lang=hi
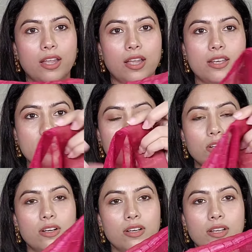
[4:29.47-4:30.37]
एंड
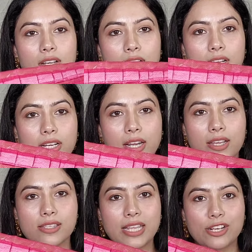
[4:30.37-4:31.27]

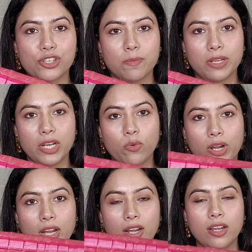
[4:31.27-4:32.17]
ये सेक्शन बने
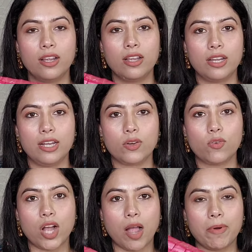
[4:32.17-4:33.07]
हुए हैं
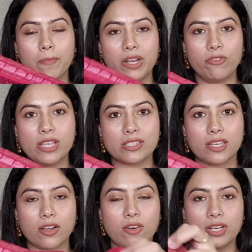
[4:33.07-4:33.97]
इनको आप अपने
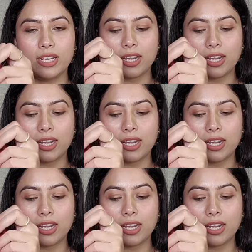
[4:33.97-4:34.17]
वेस्ट के अकॉर्डिंग